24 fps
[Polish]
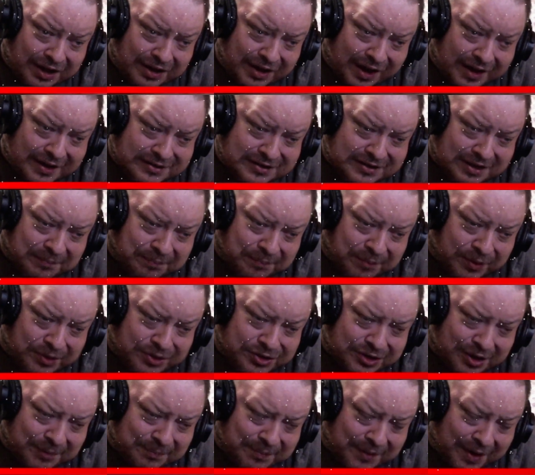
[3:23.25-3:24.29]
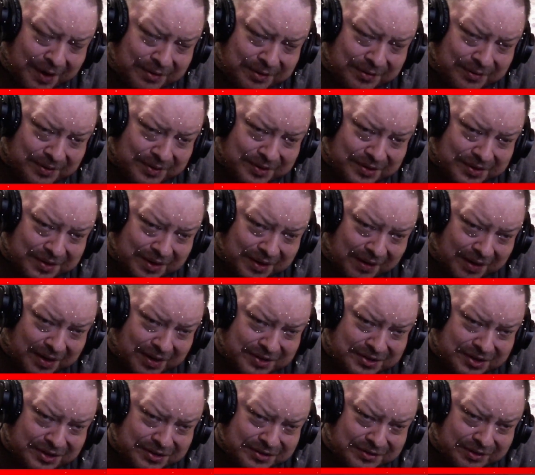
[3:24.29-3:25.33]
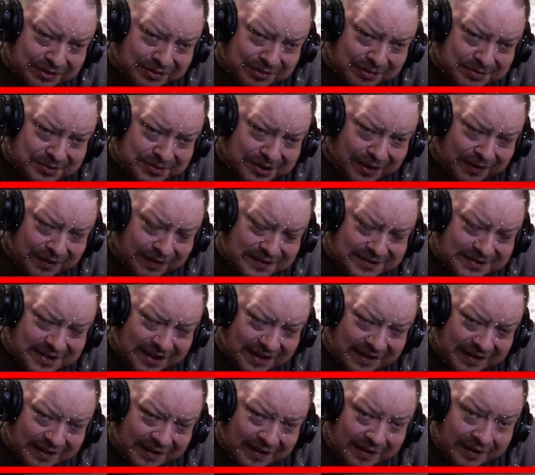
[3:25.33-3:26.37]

ja jestem po szczepieniu i trochę ciężko to przechodzę.